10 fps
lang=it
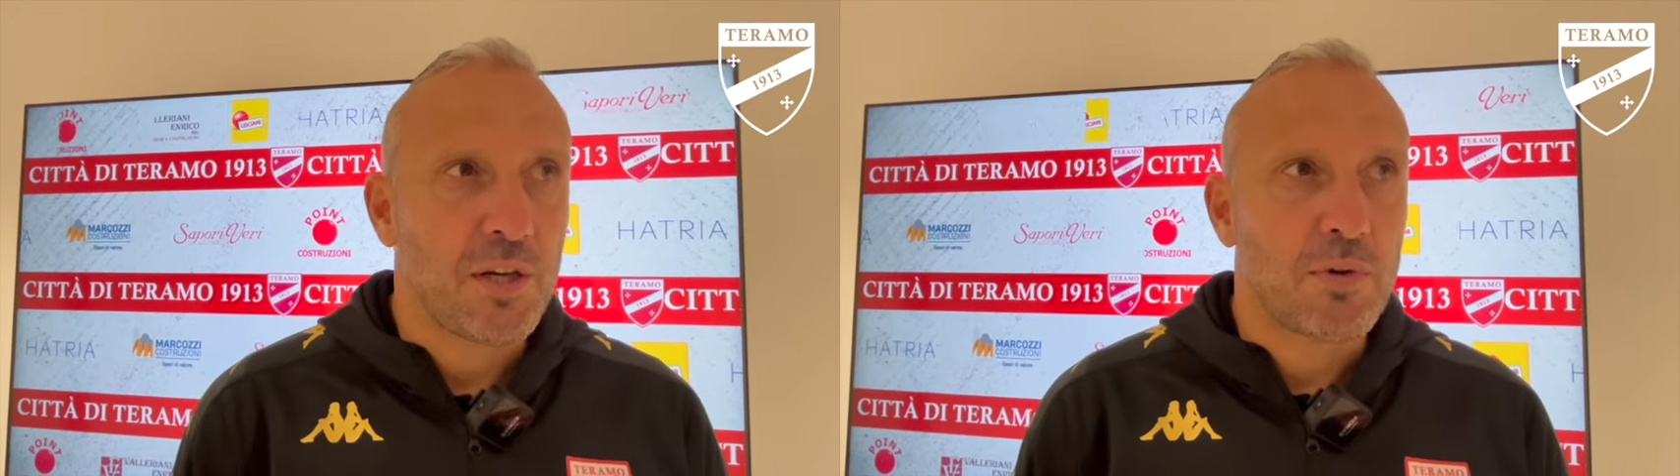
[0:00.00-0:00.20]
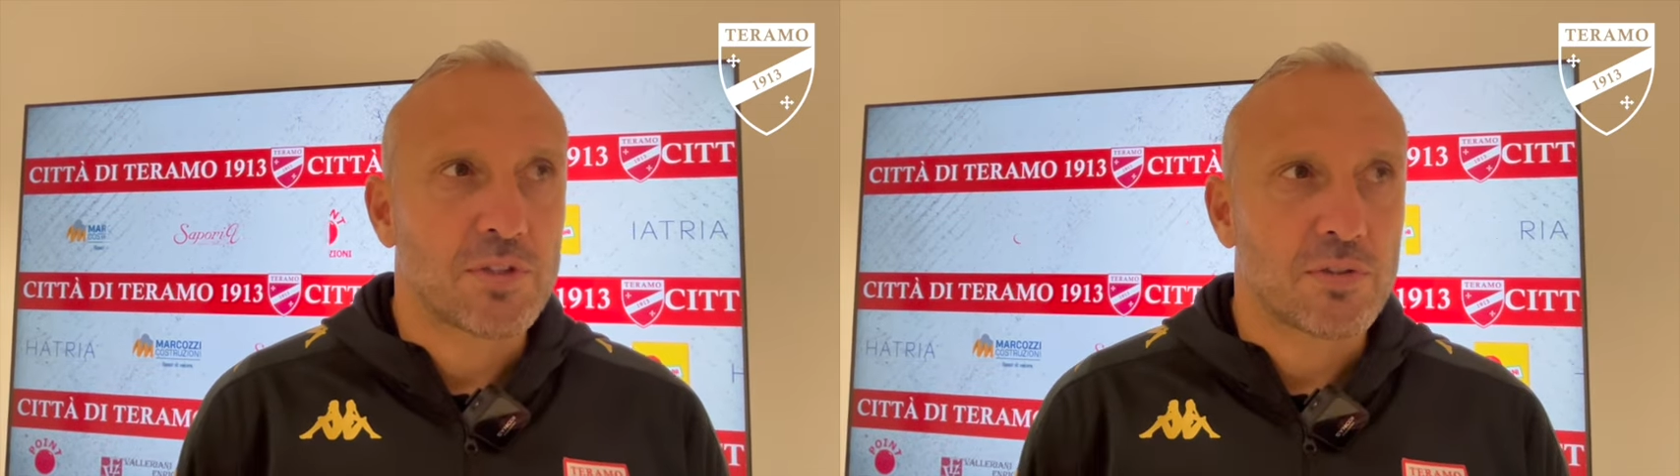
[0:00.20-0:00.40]

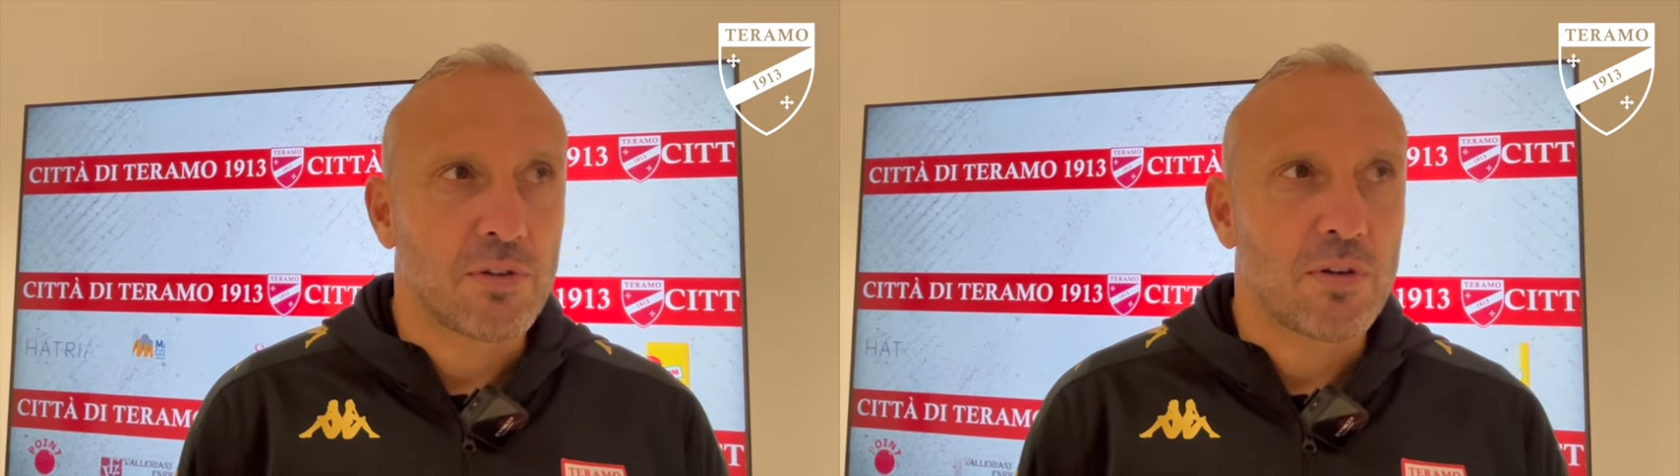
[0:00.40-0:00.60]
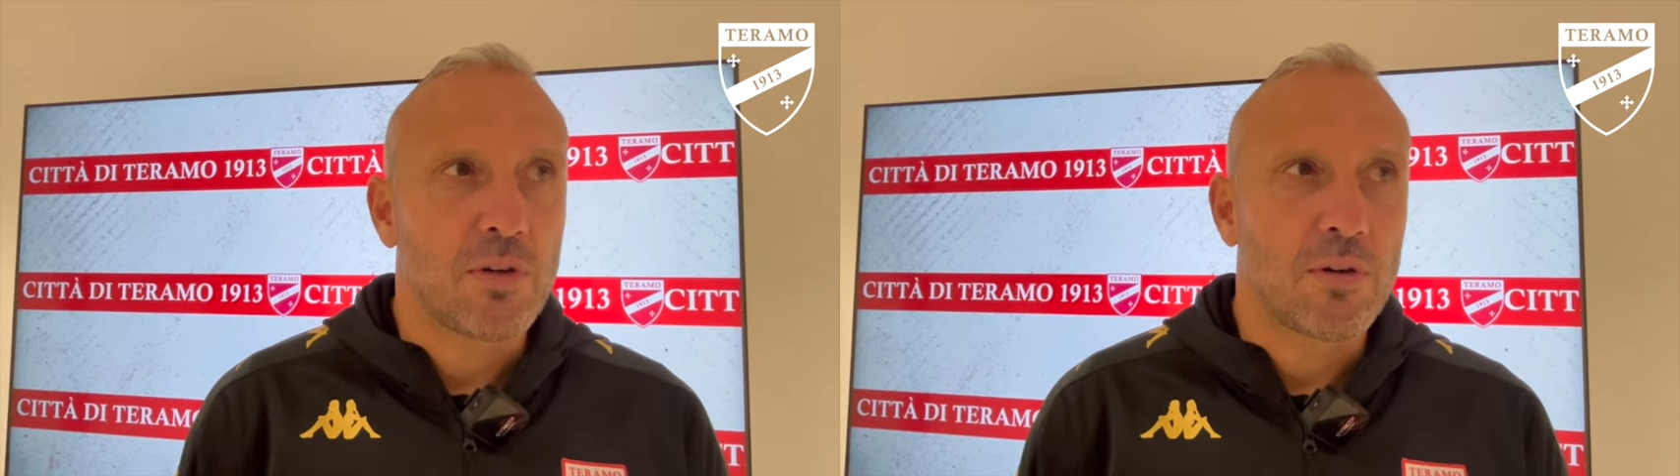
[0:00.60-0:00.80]
questo
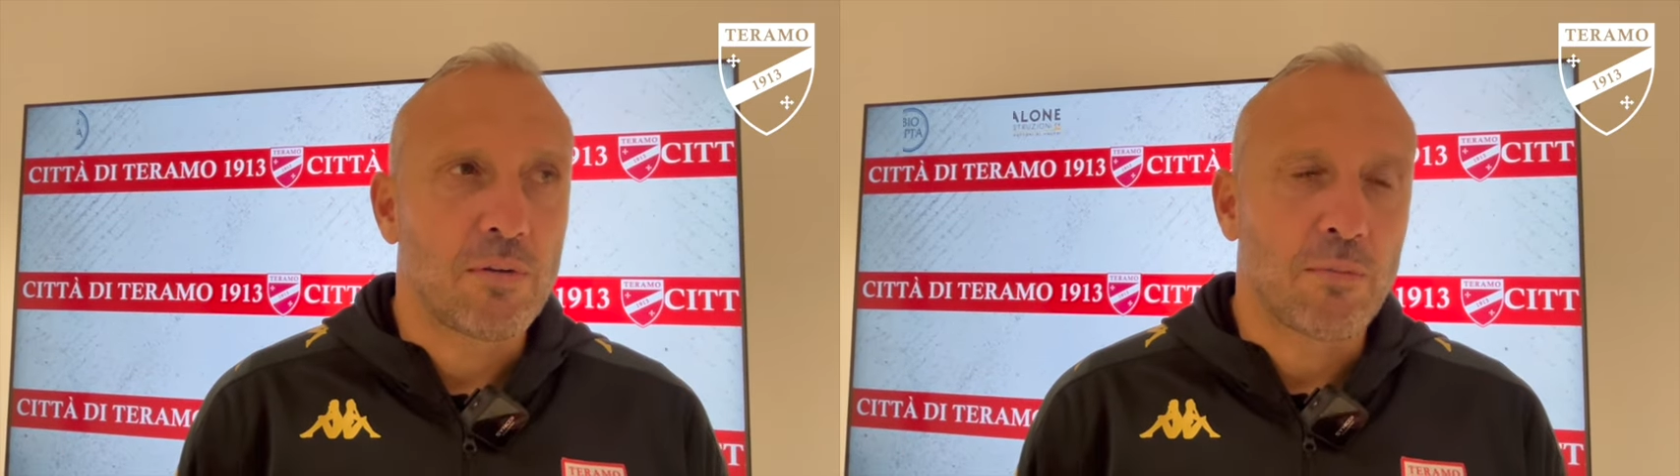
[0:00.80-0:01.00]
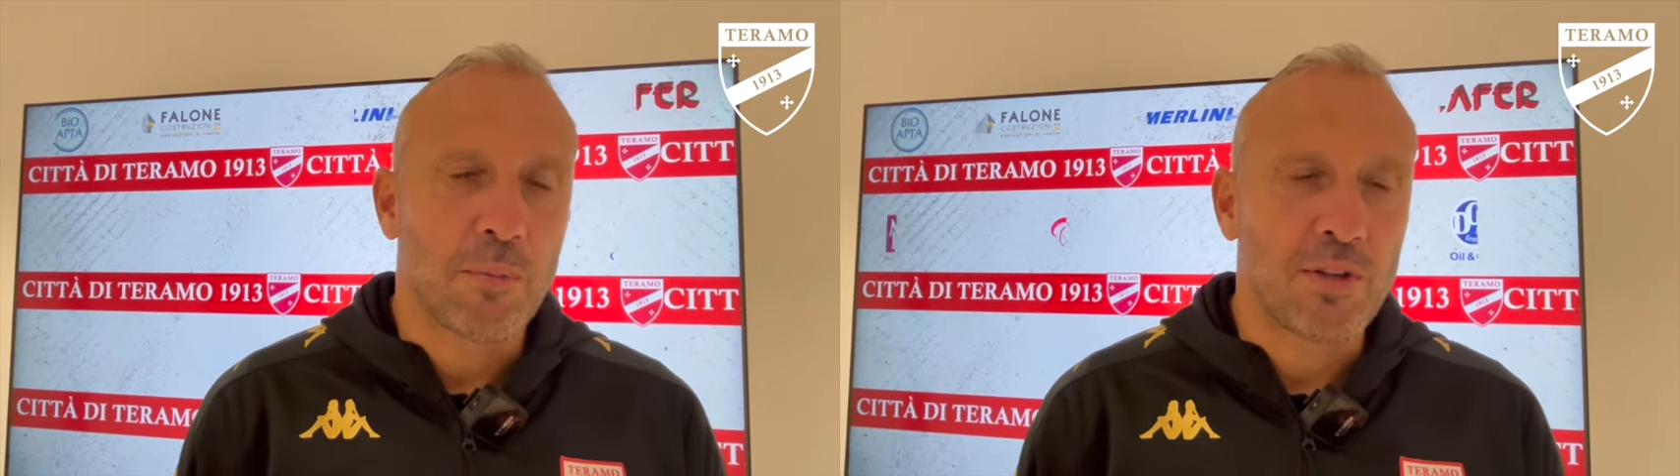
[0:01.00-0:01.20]

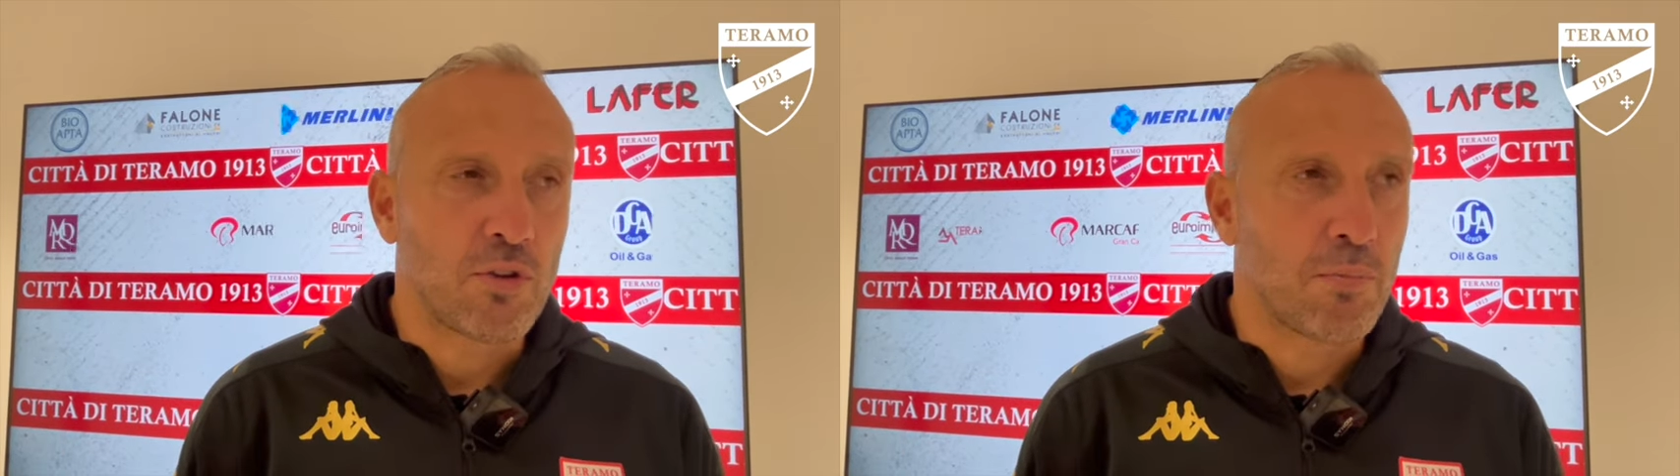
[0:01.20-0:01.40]
momento